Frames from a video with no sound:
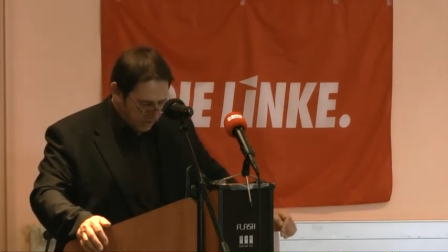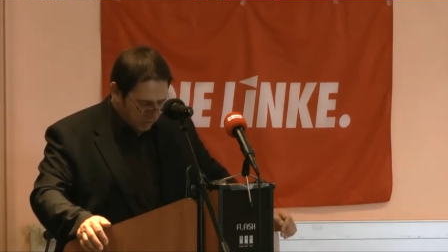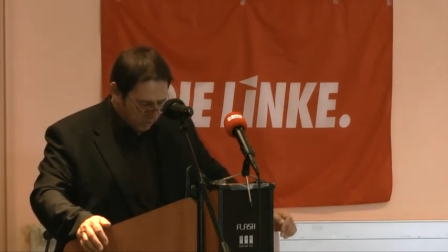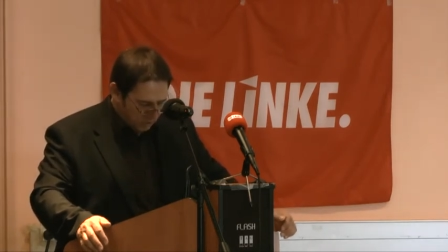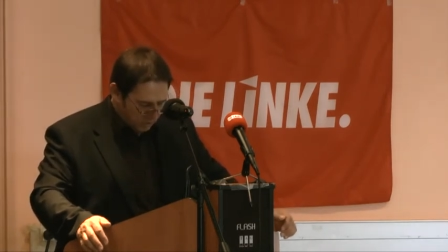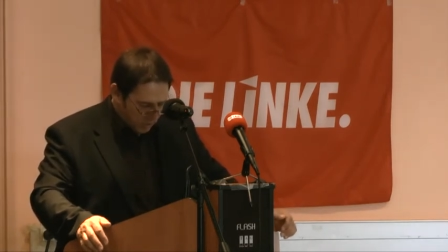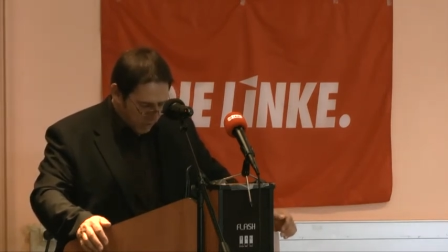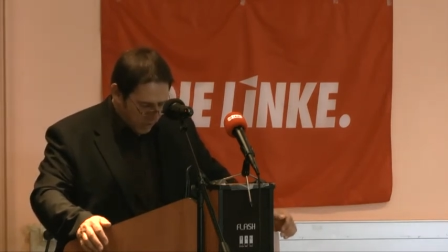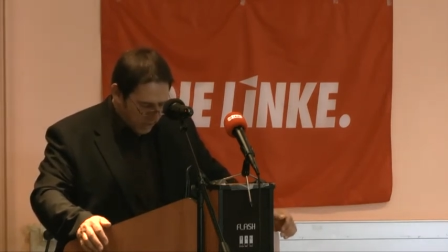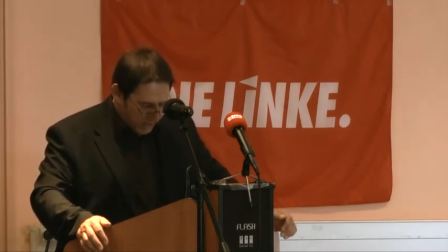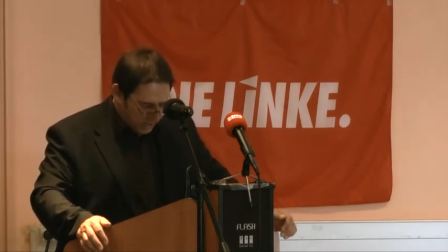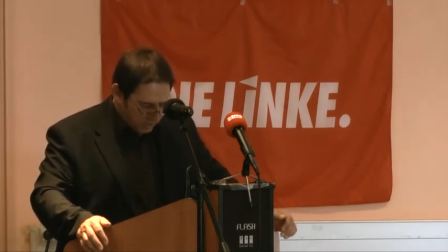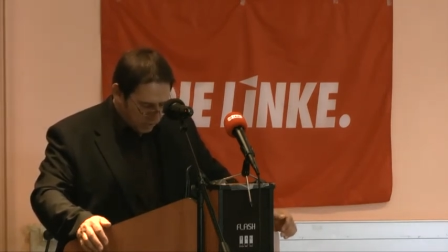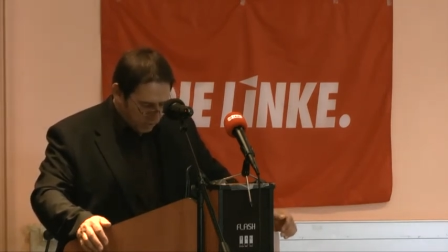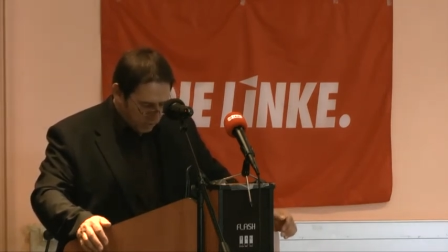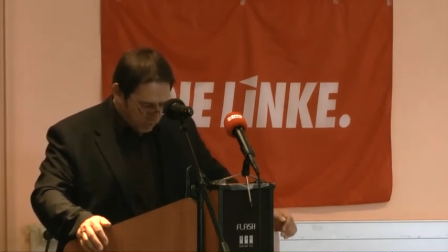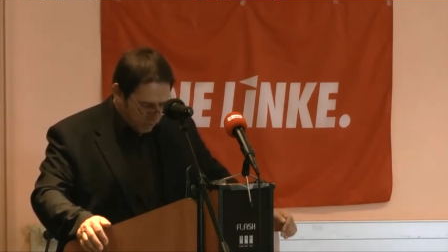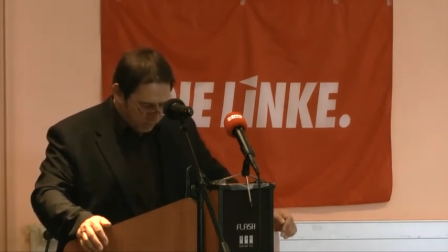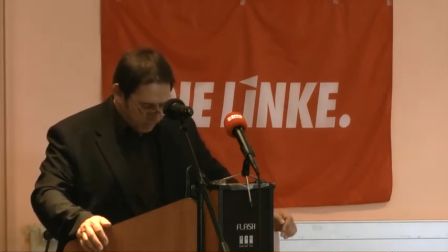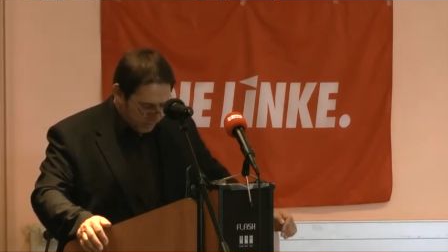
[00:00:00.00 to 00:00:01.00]
dont
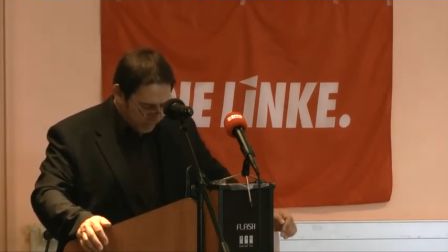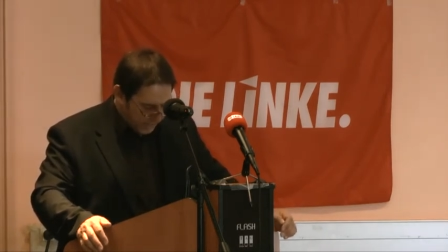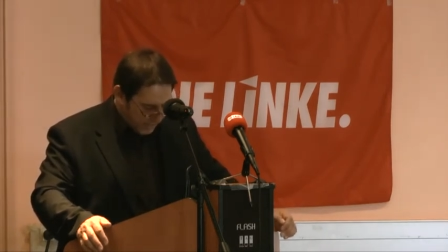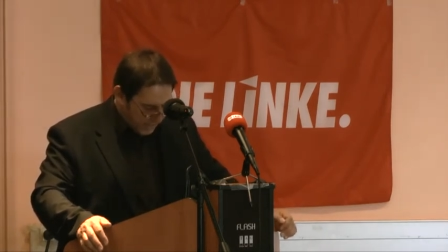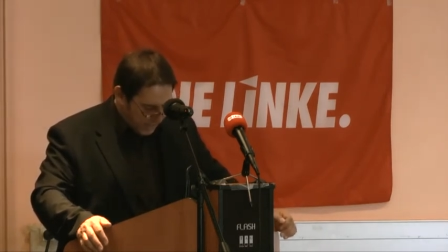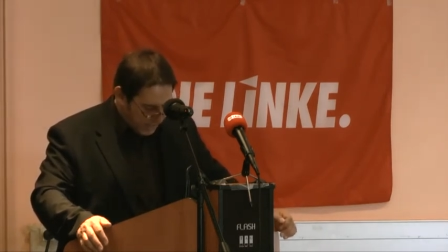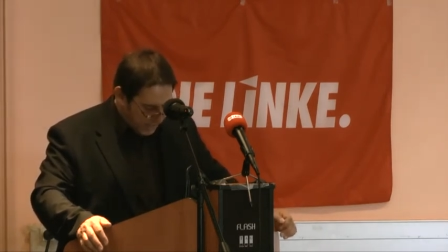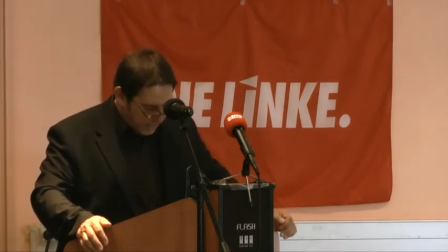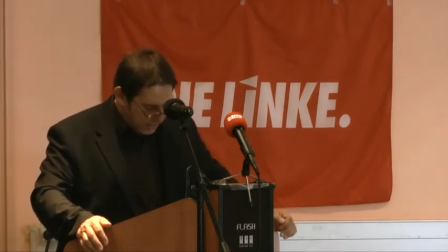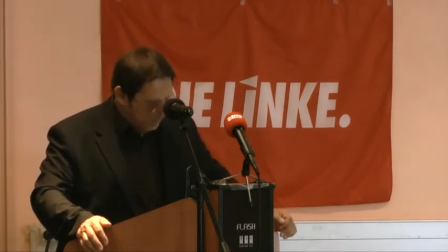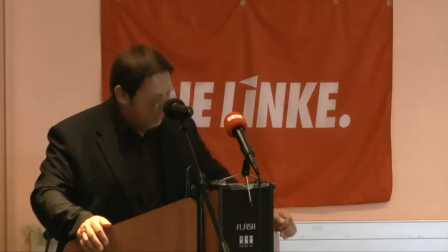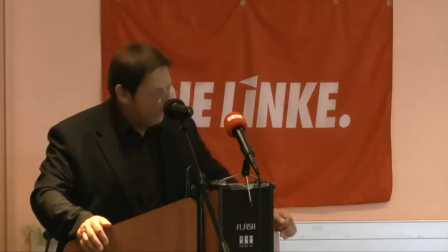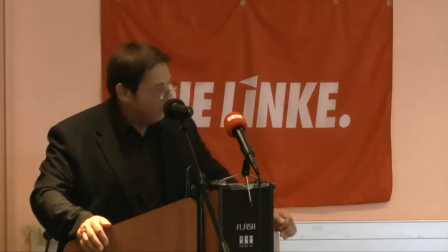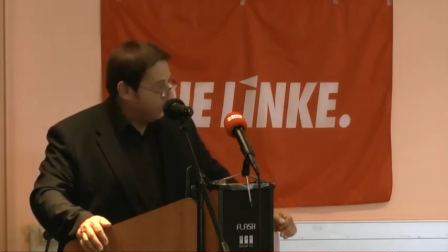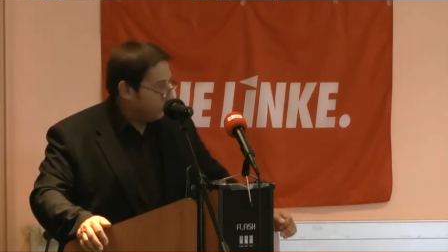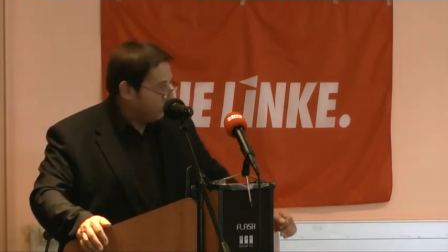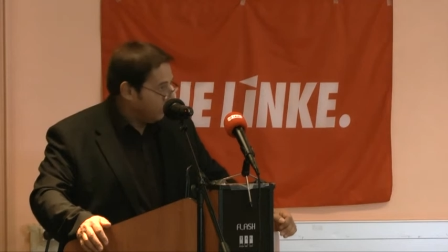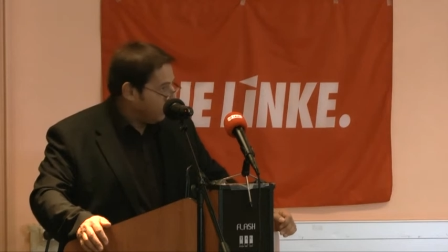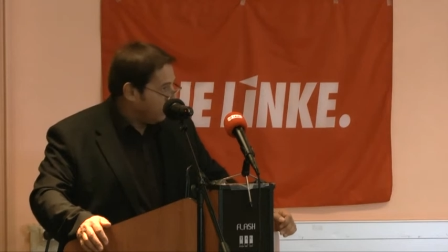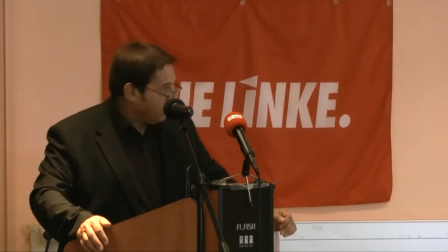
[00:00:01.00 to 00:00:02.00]
ArcelorMittal, qui
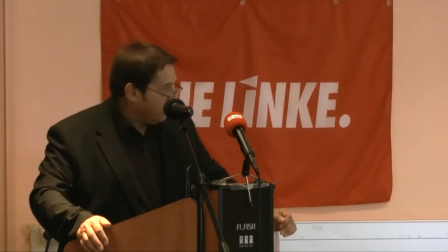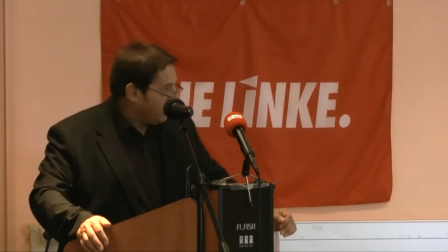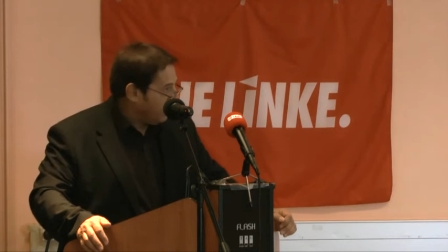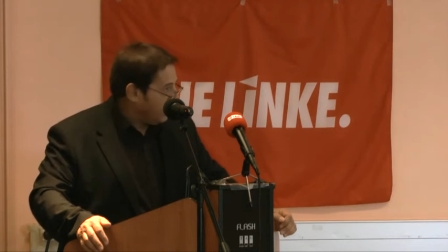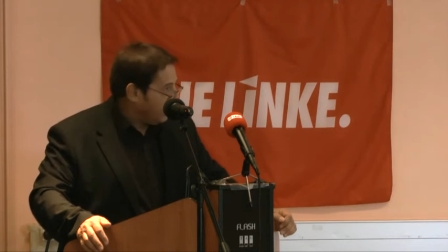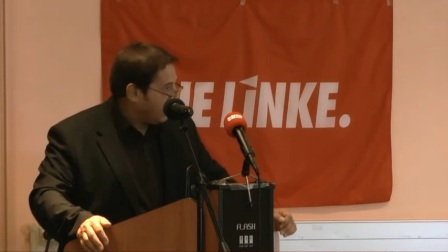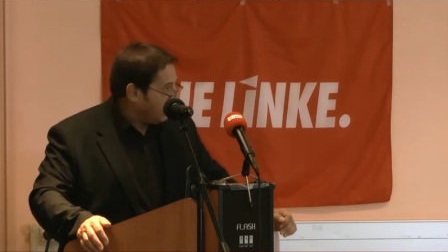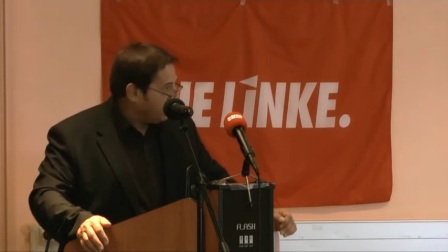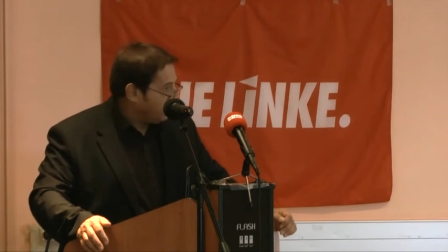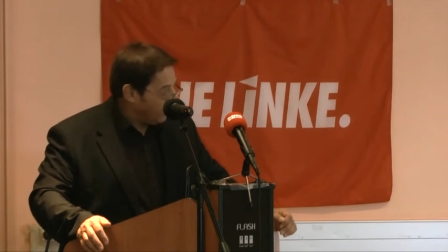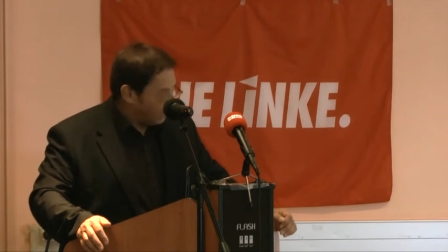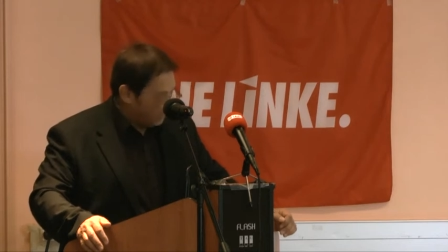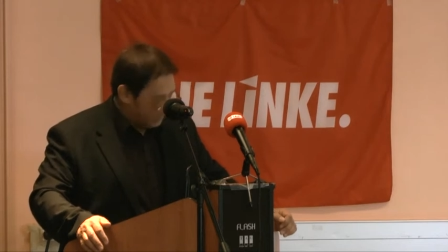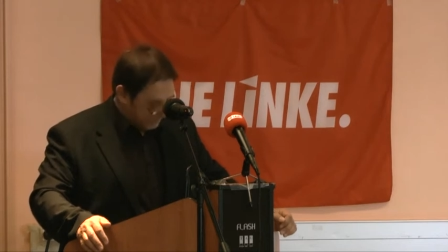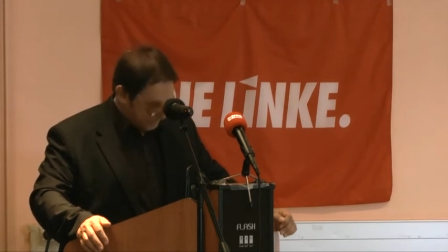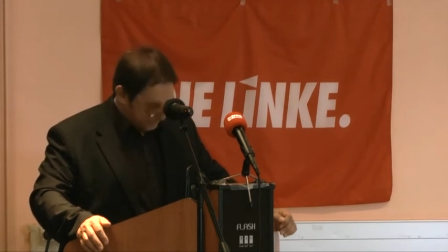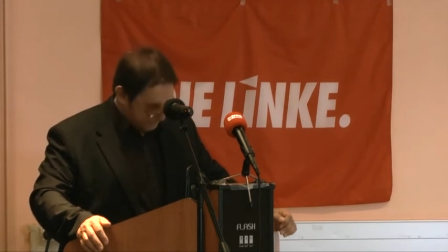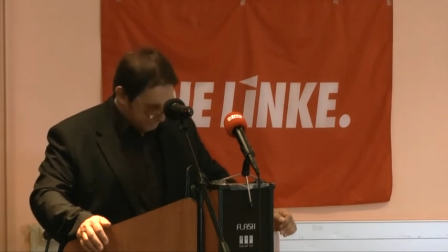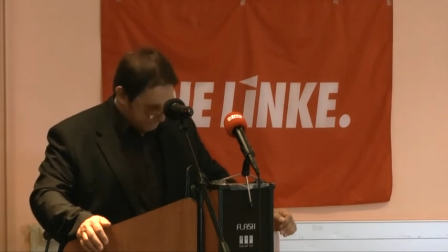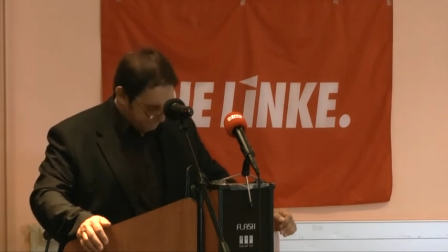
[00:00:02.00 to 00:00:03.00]
est au cœur de l'actualité.